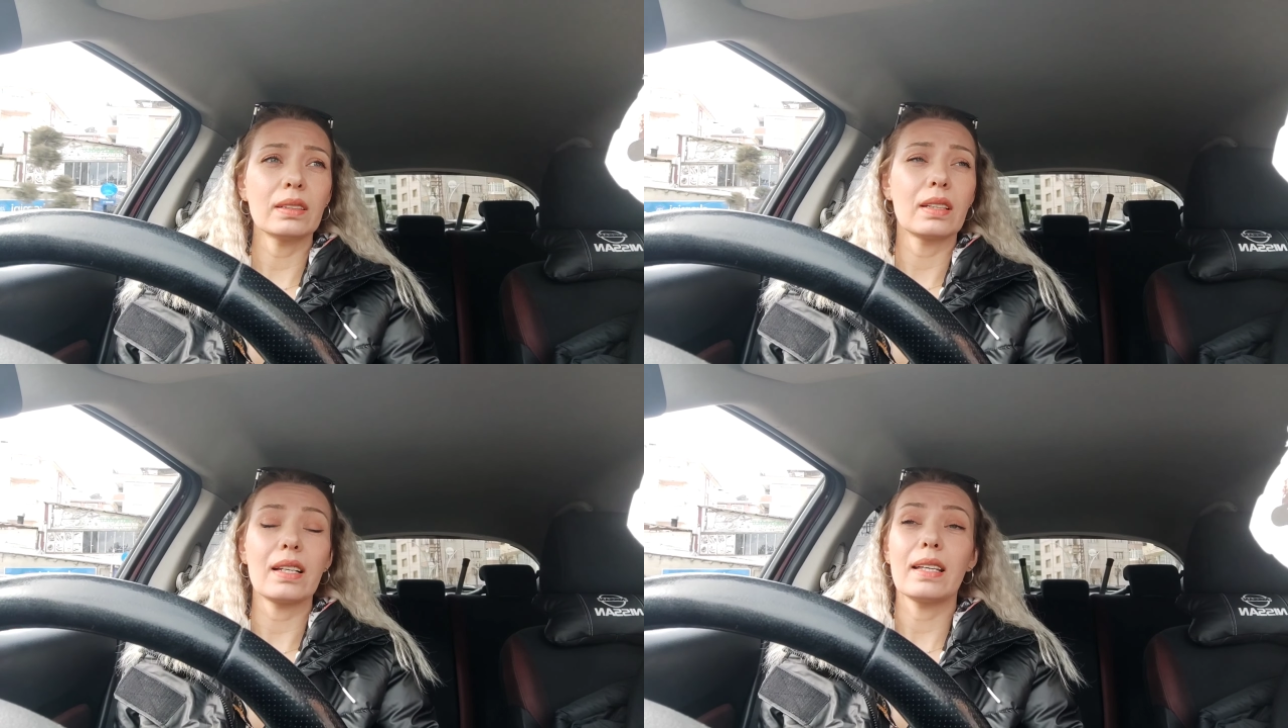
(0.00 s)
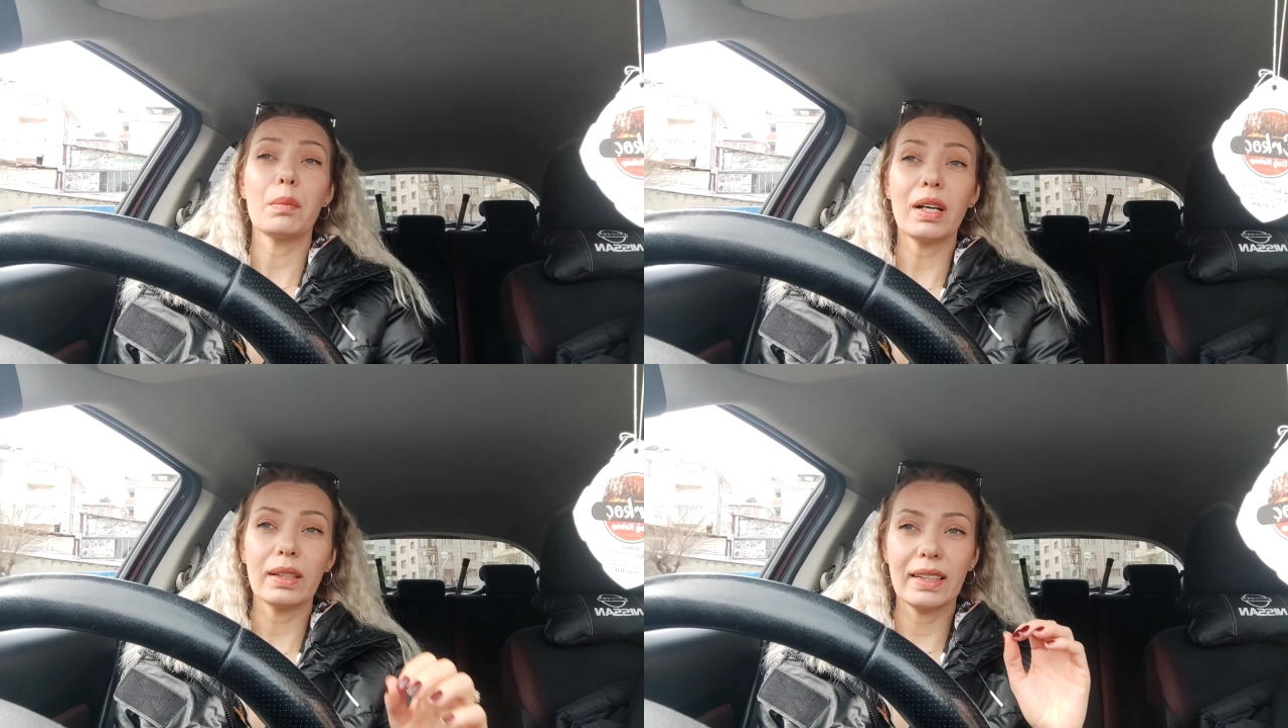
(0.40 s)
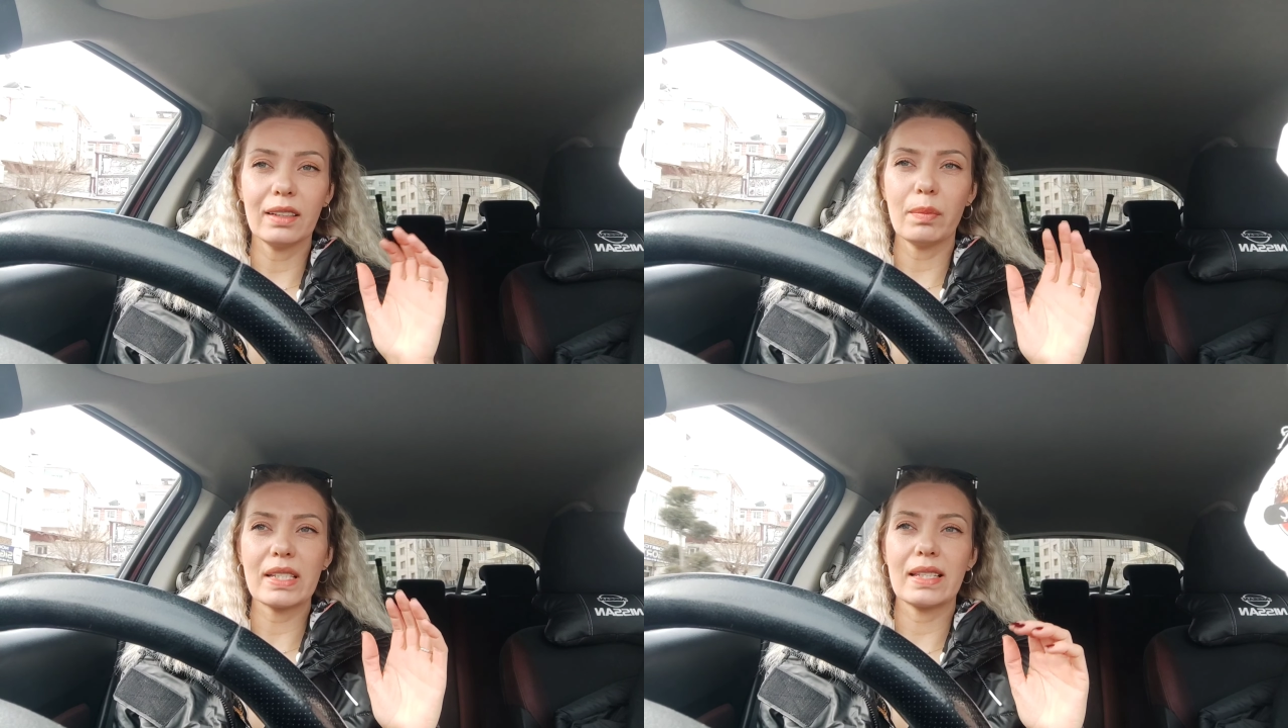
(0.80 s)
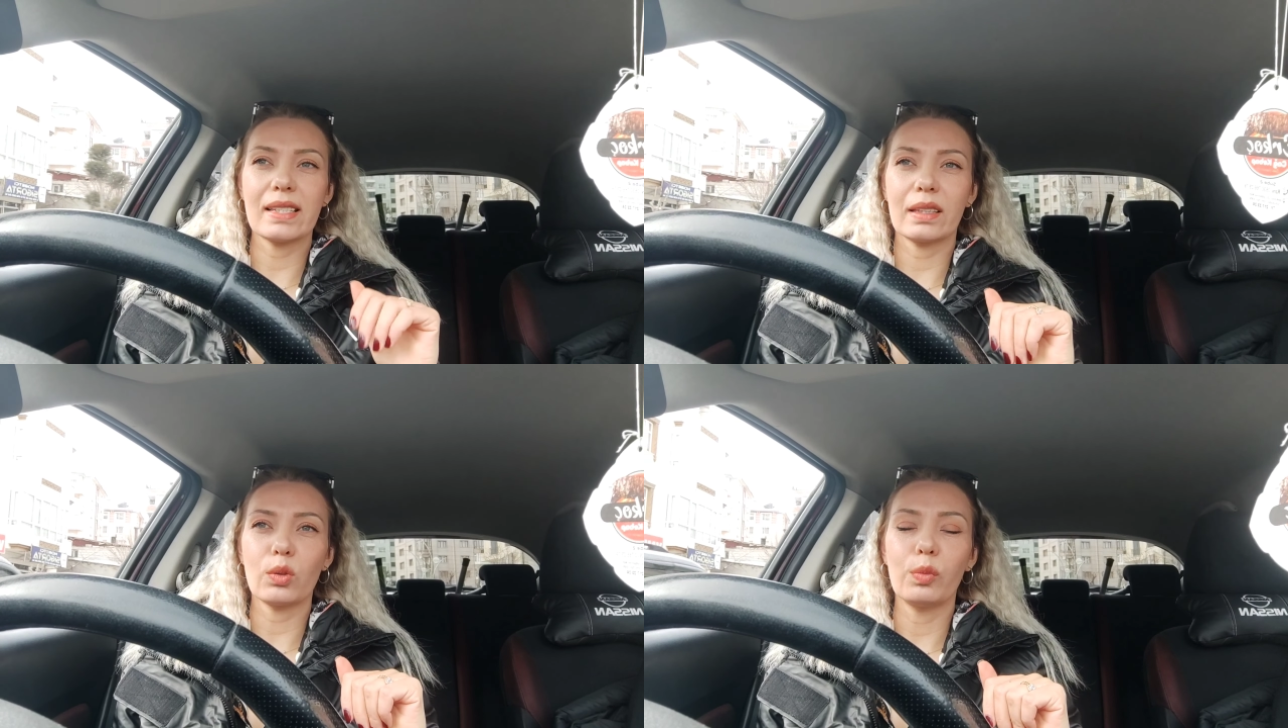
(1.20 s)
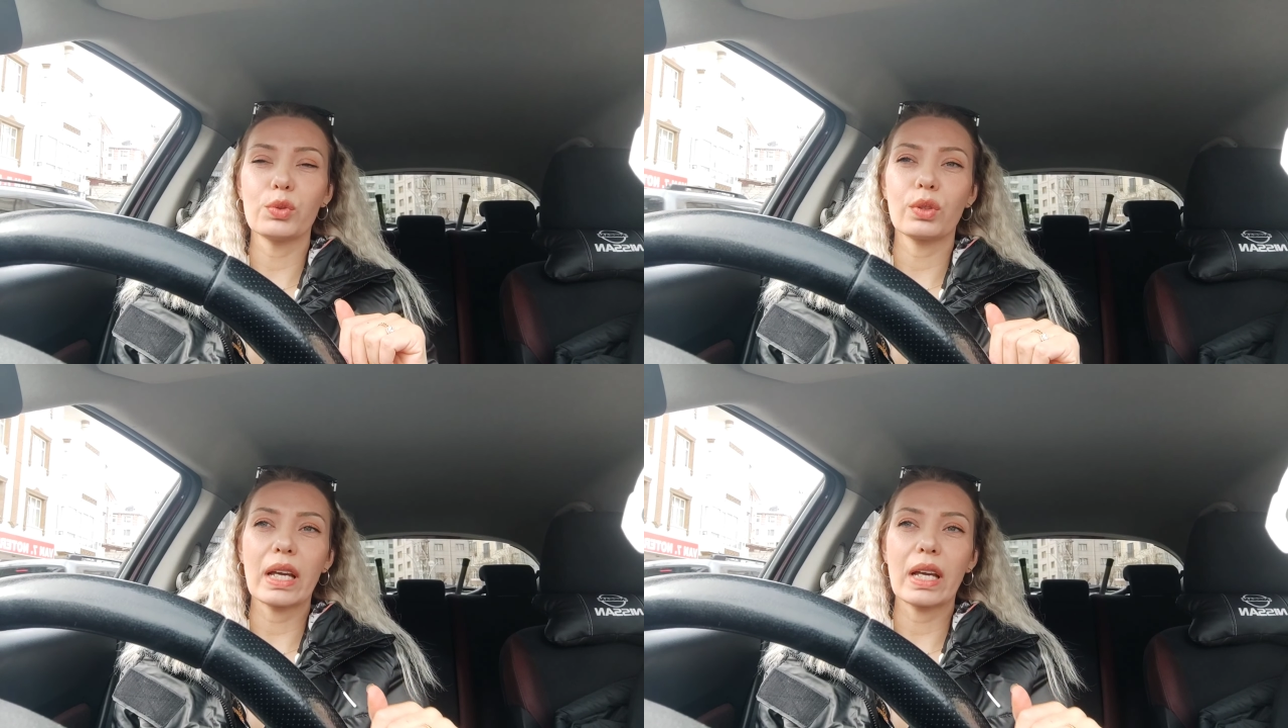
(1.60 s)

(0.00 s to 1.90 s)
Ta ama inanılmaz lezzetli olmuştu.